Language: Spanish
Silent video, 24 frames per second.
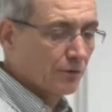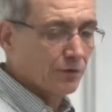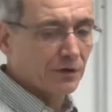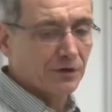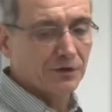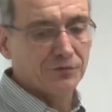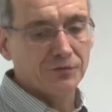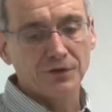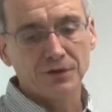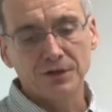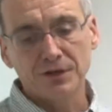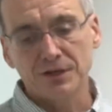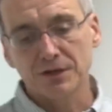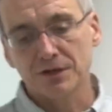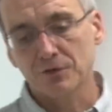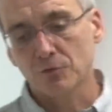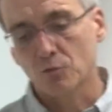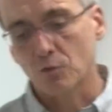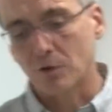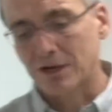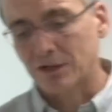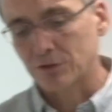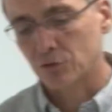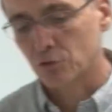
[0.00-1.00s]
o definir
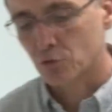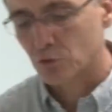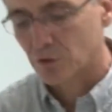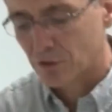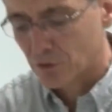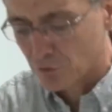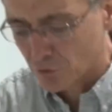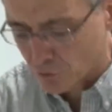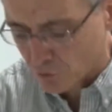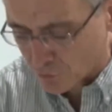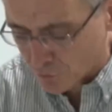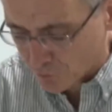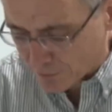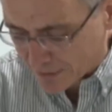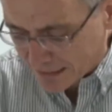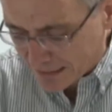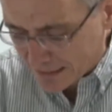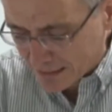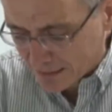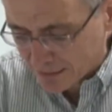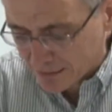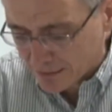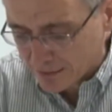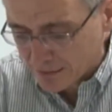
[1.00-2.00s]
cuánto es lo
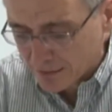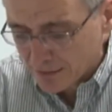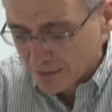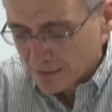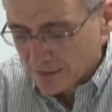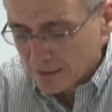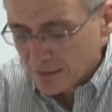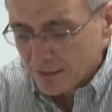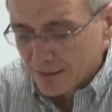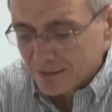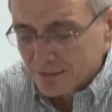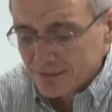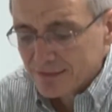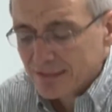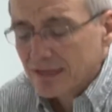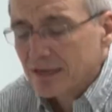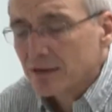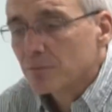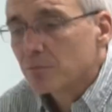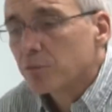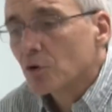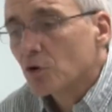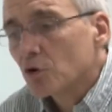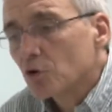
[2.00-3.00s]
normal
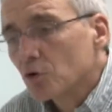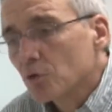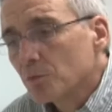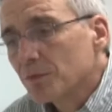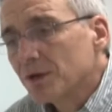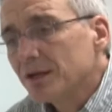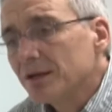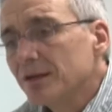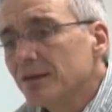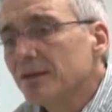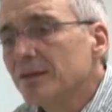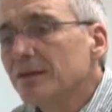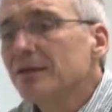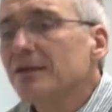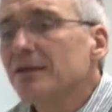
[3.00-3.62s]
del volumen